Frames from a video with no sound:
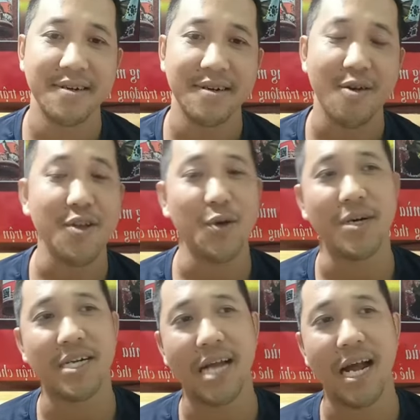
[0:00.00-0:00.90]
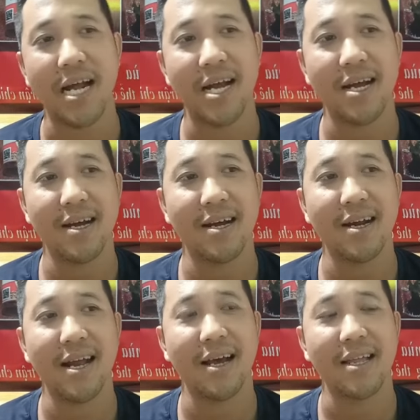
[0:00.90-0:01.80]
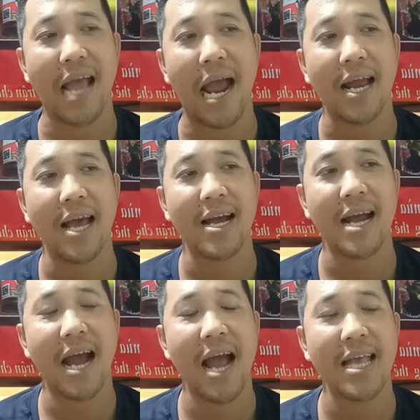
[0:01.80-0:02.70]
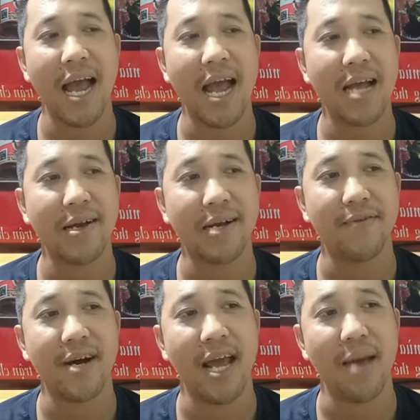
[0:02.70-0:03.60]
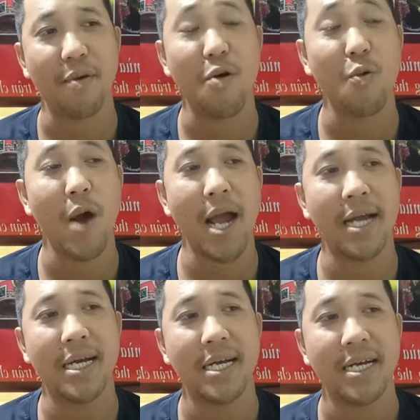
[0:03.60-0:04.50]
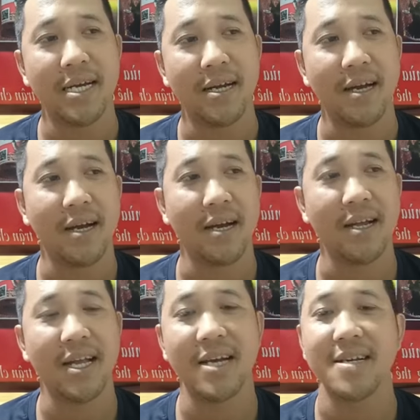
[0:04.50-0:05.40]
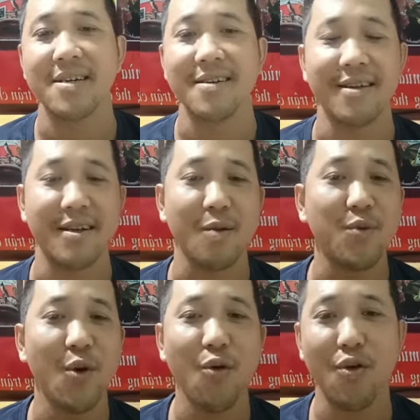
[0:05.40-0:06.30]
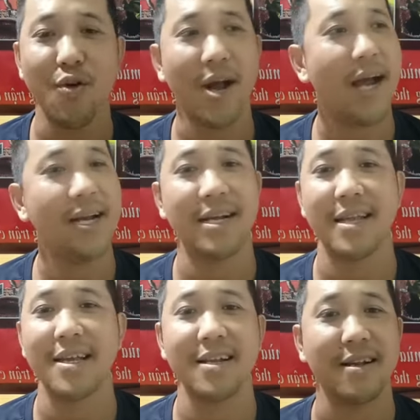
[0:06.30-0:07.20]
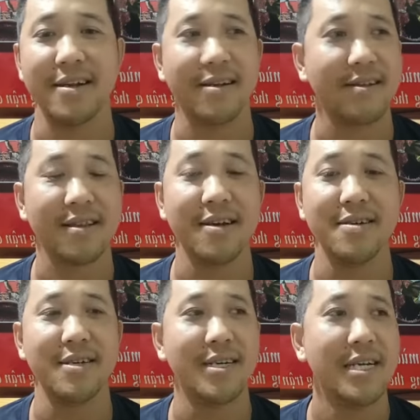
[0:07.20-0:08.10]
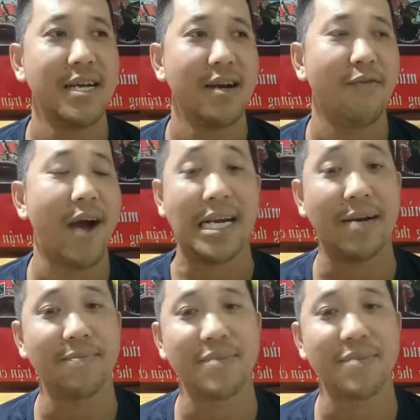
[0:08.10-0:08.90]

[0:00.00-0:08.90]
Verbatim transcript: Có nhiều người đã nhà đang khá giả, vợ đẹp con ngoan nha, trúng số vô cái là thấy là từ vài năm